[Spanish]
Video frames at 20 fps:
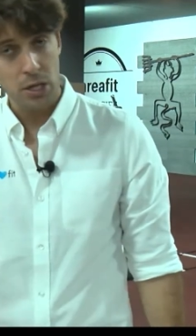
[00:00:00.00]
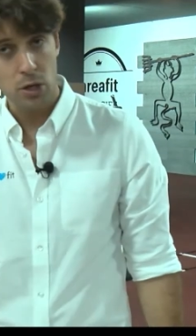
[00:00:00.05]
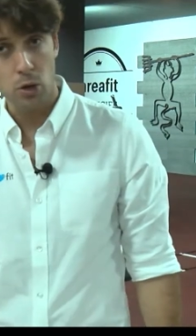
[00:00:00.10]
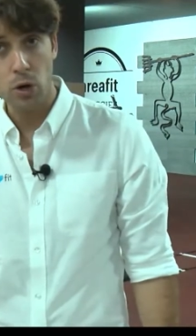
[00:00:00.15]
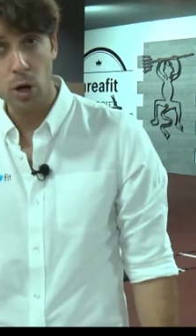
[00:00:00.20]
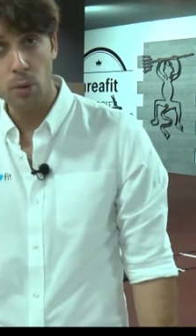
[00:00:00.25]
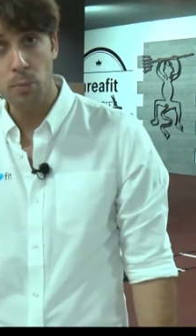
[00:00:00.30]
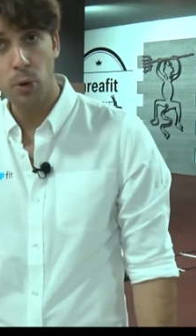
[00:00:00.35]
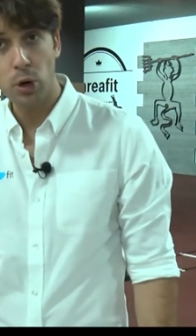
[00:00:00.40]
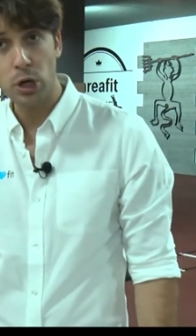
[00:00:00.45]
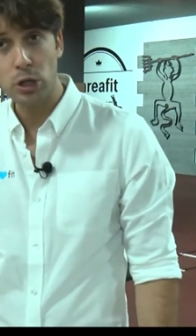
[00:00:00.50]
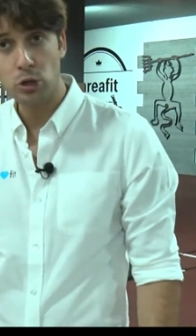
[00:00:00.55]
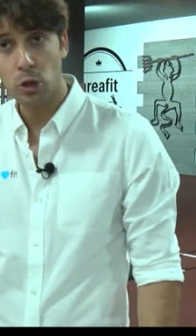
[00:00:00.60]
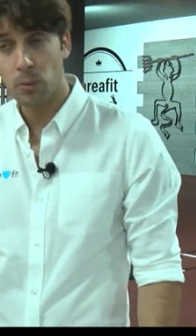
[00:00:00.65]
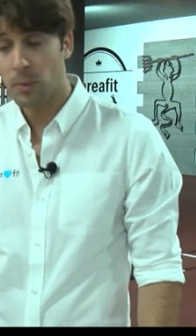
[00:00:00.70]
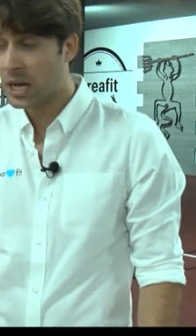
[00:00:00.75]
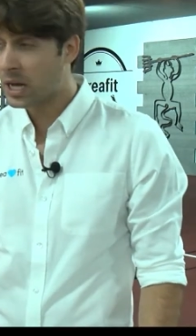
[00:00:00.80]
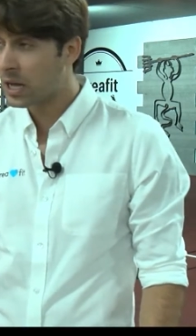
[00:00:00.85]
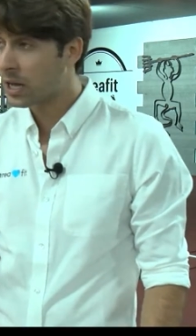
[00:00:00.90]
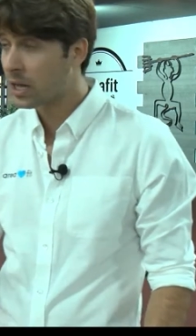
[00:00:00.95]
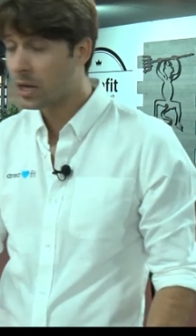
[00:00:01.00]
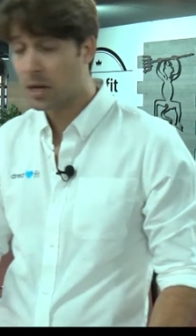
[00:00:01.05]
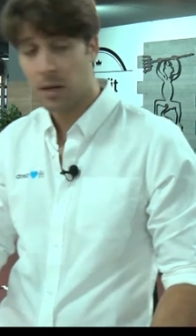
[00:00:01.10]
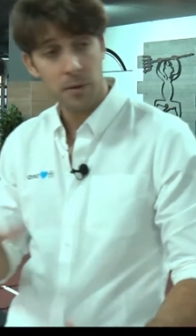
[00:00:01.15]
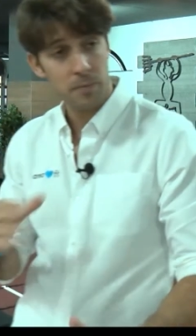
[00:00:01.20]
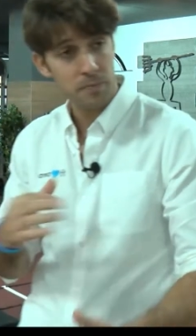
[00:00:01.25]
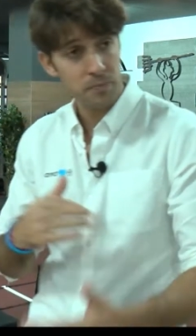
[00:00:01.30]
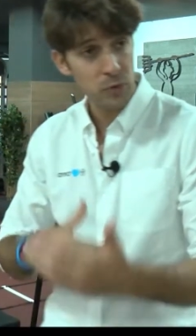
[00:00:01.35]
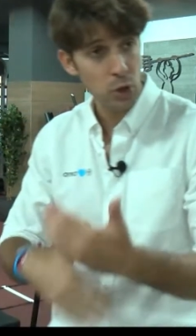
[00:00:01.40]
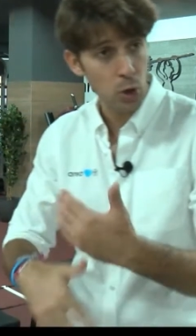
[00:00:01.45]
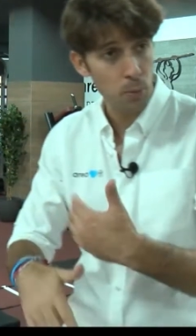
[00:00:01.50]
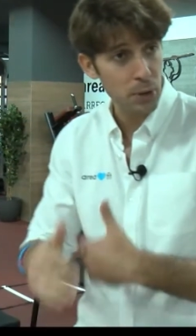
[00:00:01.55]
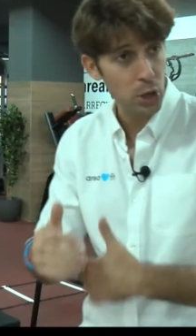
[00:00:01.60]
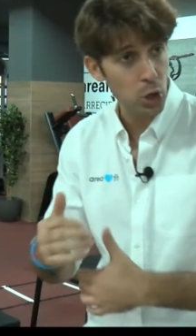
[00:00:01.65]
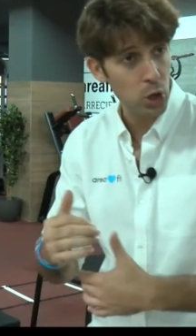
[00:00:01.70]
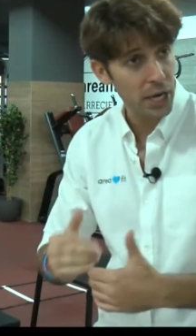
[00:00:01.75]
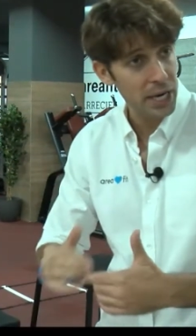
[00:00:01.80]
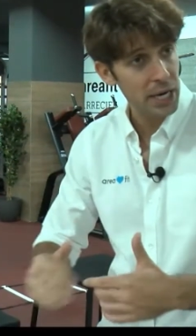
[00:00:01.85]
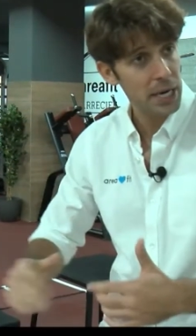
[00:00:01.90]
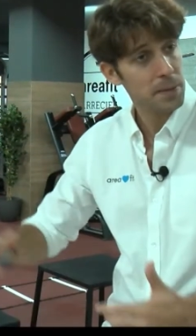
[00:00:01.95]
y una un poquito más con
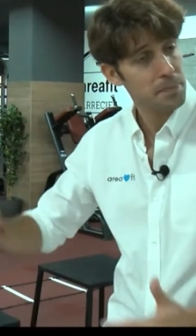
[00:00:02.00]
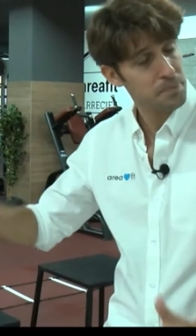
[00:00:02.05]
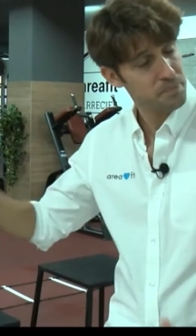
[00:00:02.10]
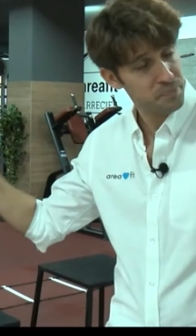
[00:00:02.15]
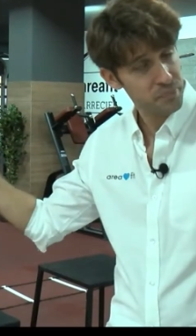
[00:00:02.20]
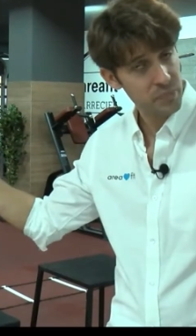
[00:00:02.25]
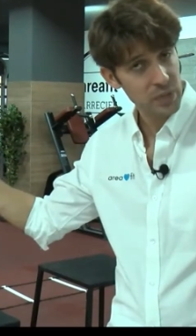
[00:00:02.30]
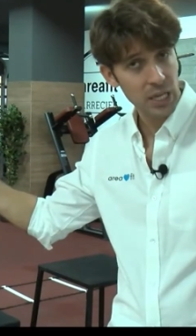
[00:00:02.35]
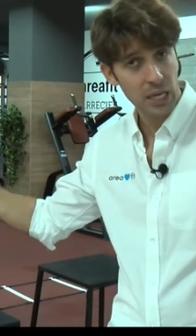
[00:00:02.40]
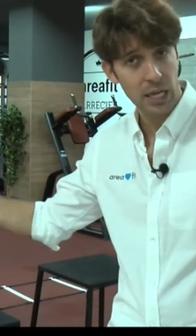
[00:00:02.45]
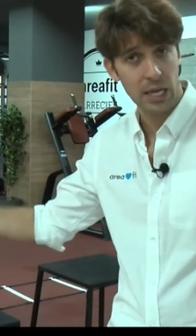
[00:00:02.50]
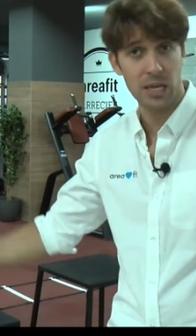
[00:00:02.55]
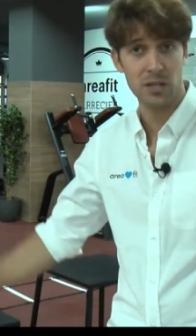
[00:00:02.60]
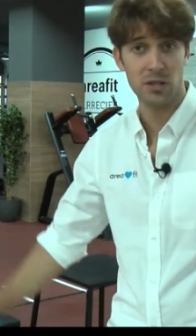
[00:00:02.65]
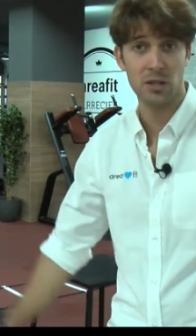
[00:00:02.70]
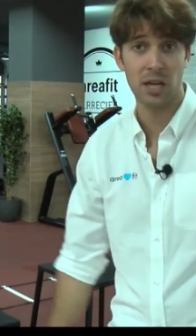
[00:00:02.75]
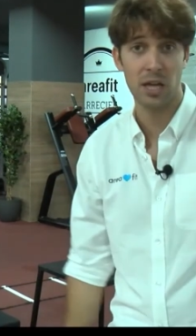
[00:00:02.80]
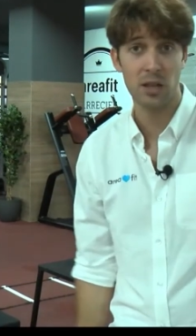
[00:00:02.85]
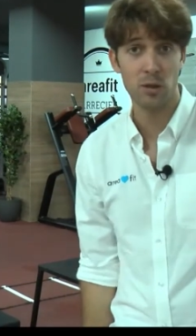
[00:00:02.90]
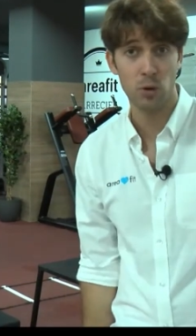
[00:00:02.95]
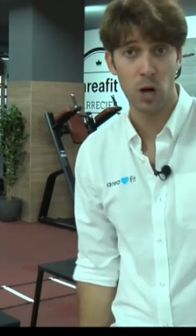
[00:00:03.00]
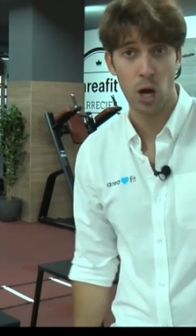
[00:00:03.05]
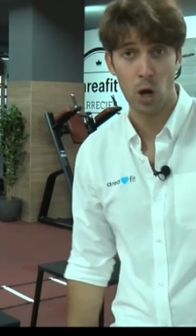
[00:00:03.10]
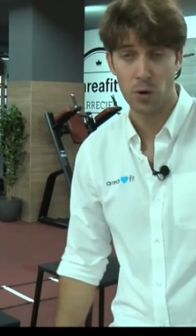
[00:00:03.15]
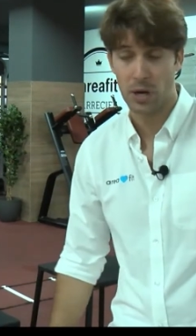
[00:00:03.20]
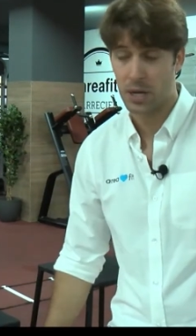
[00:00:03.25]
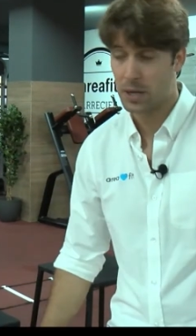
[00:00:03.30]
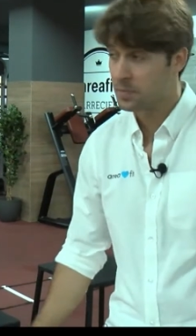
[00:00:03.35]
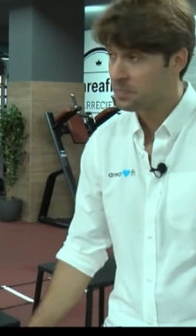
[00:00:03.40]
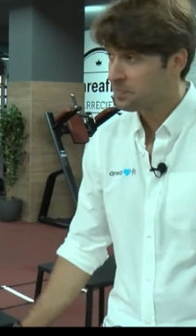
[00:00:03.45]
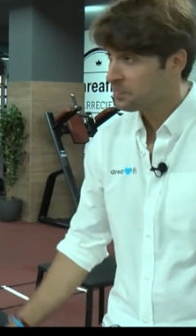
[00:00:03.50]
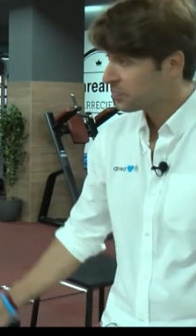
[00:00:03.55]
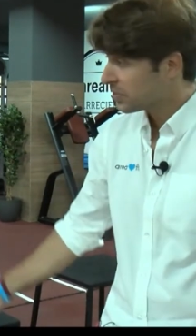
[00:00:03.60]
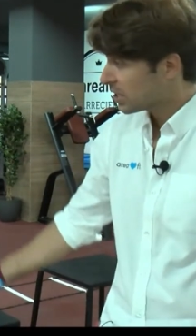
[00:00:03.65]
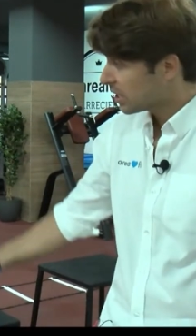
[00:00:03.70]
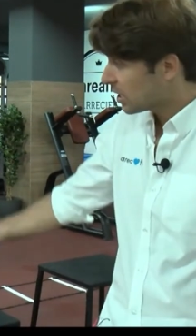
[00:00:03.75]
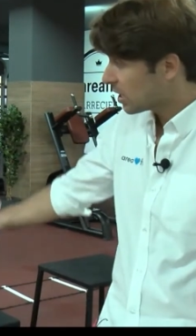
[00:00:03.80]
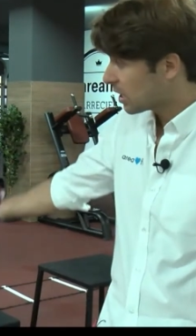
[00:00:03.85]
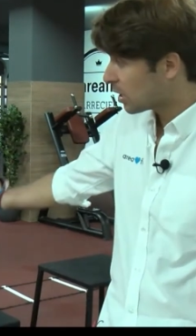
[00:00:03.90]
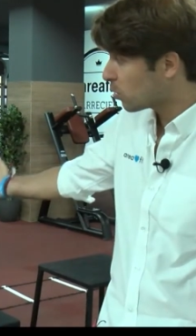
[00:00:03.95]
menos carga, que, es de una hora.
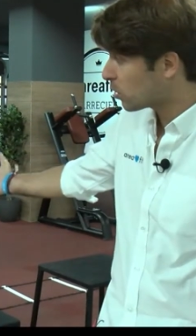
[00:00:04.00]
Y